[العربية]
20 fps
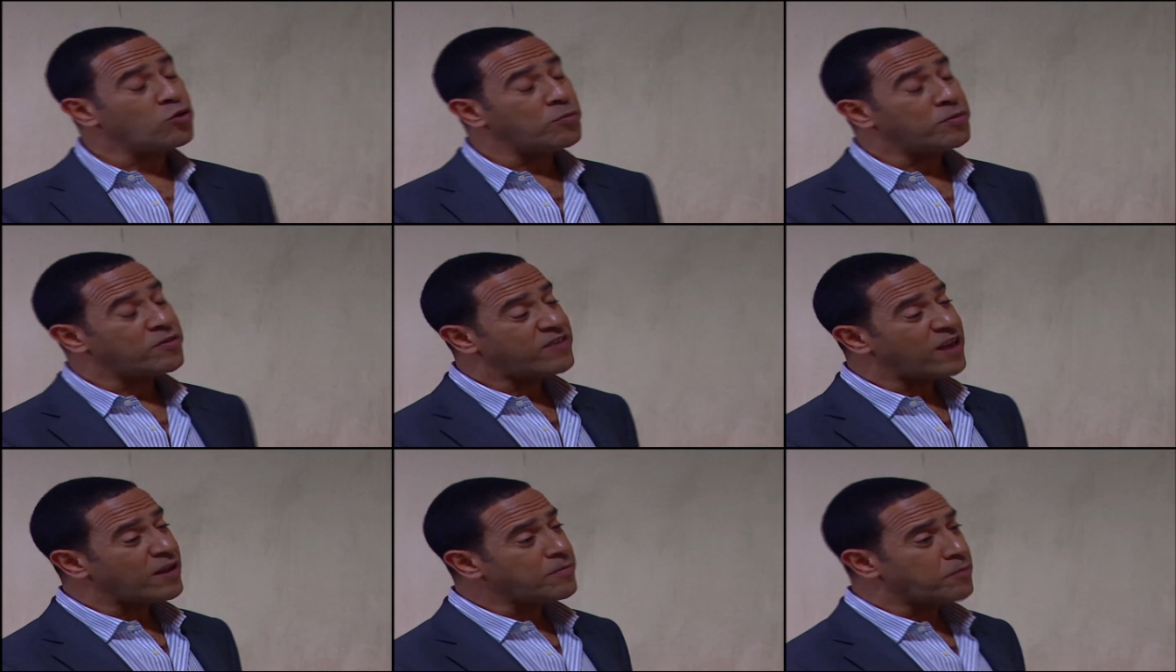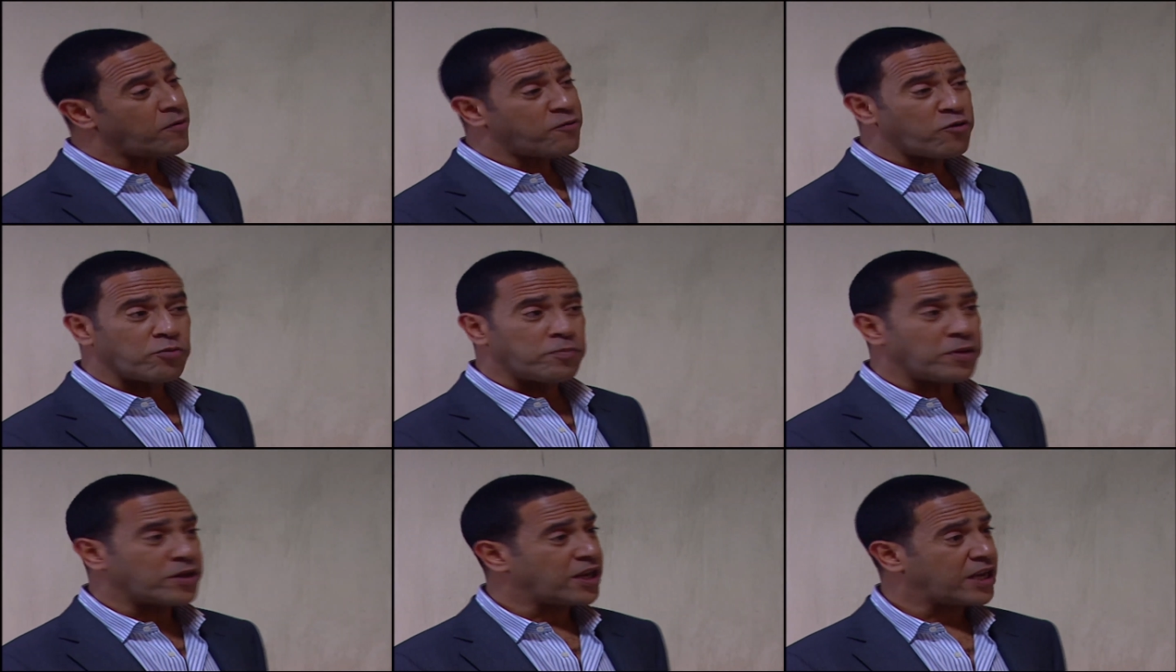انتوا بالذات
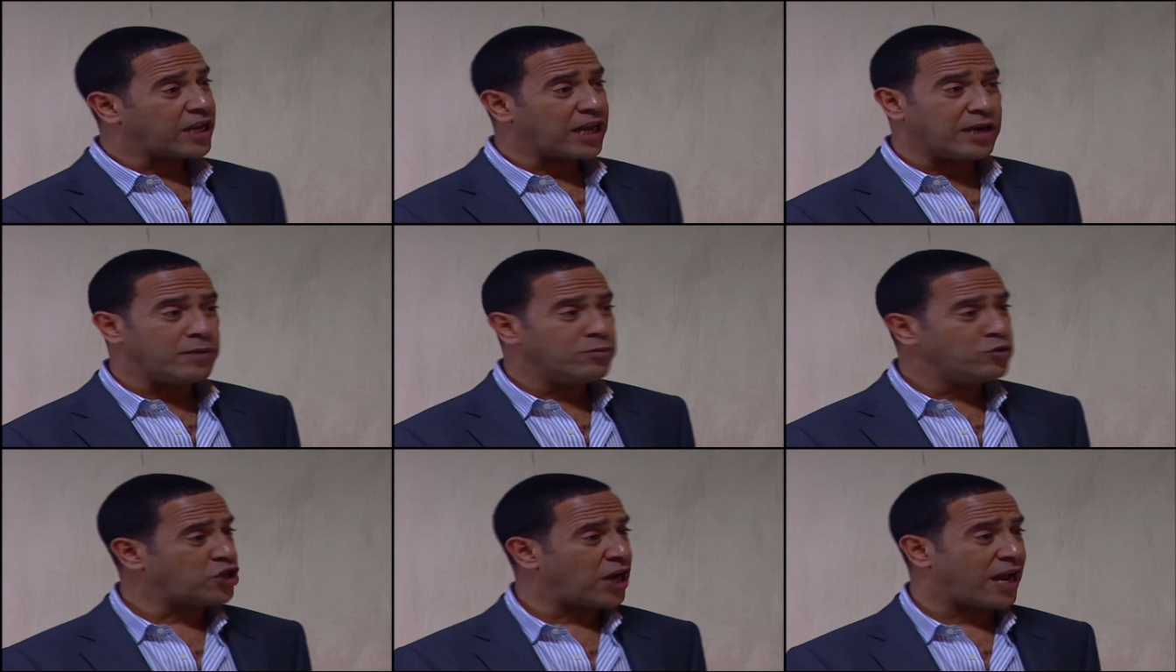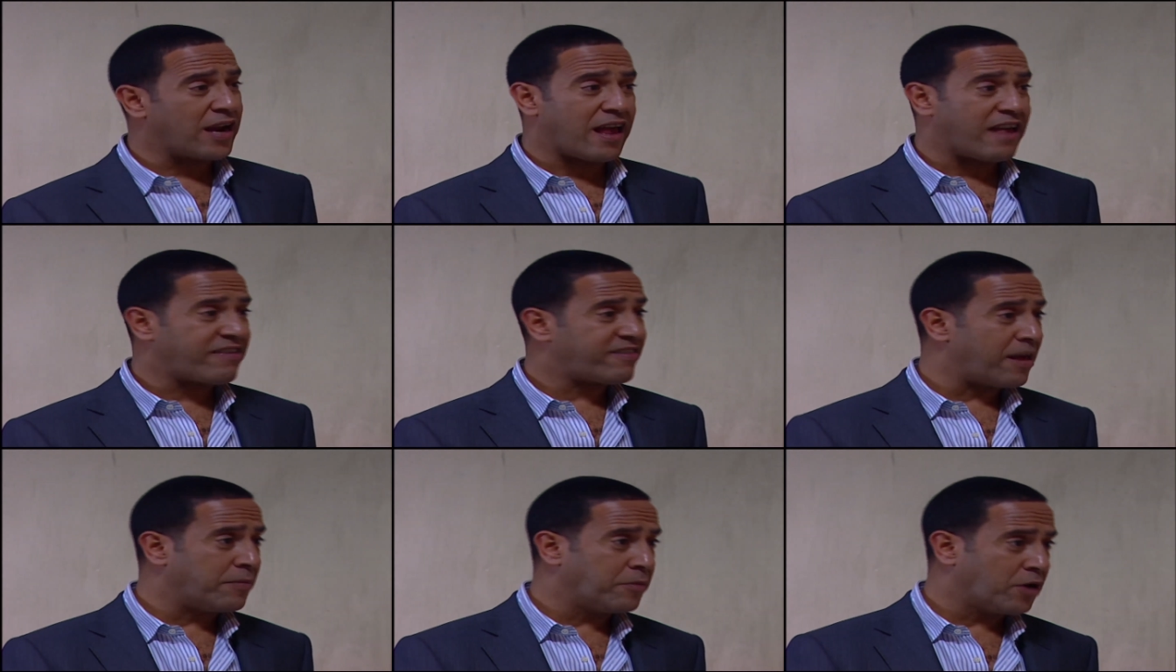المفروض ما تتكلموش
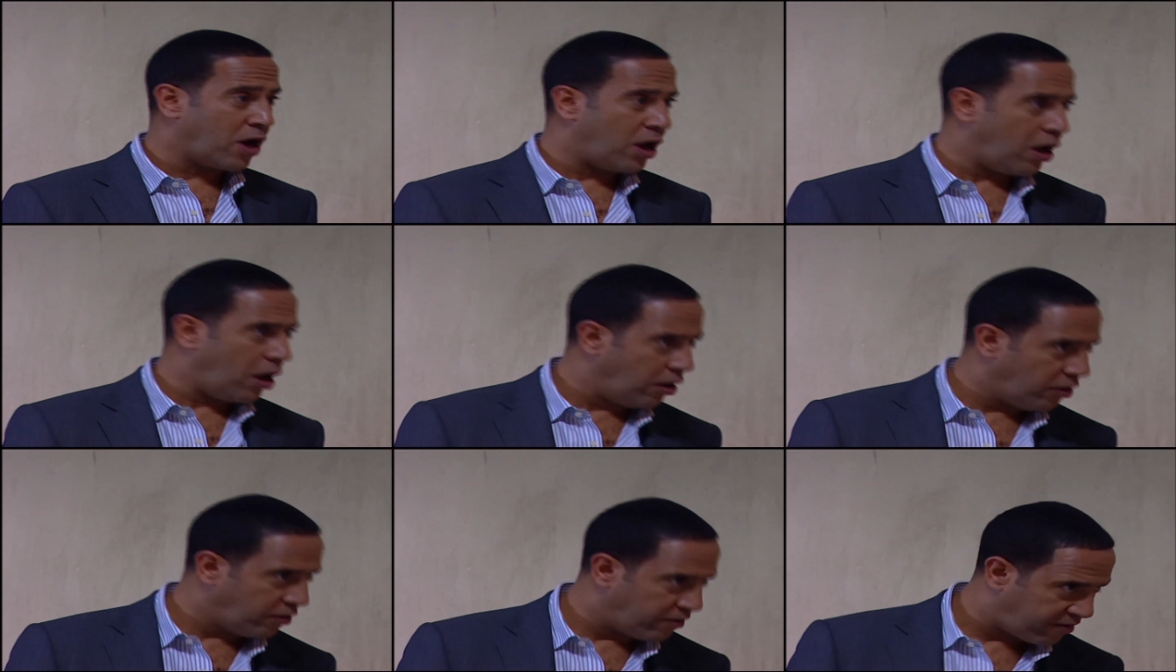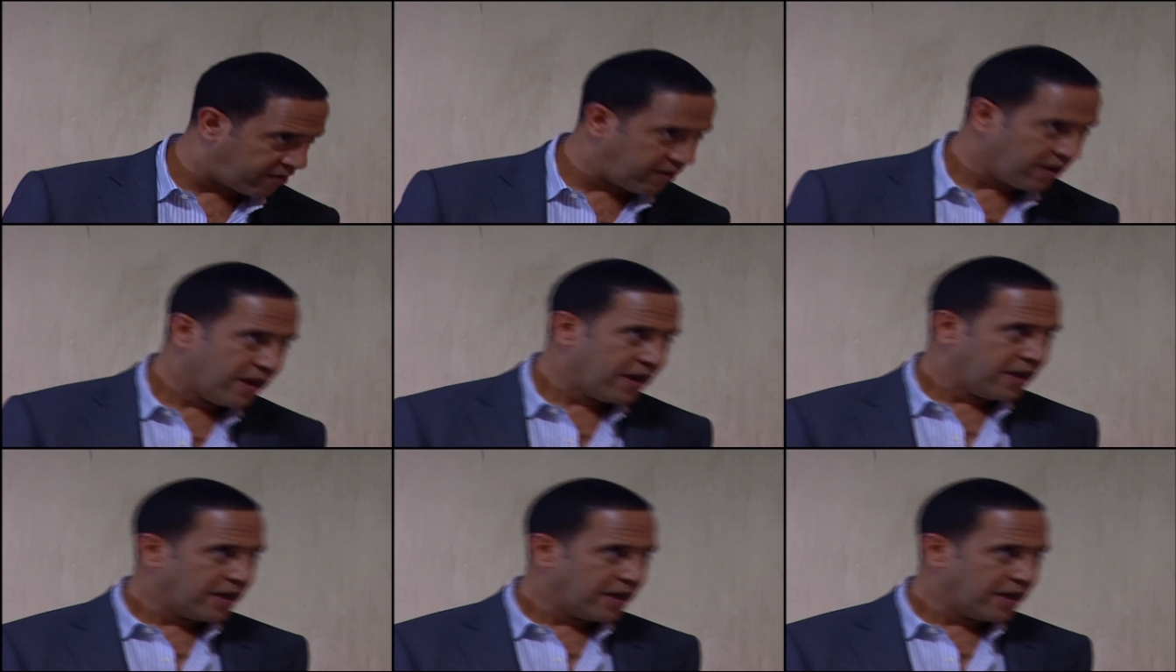على اسامي خالص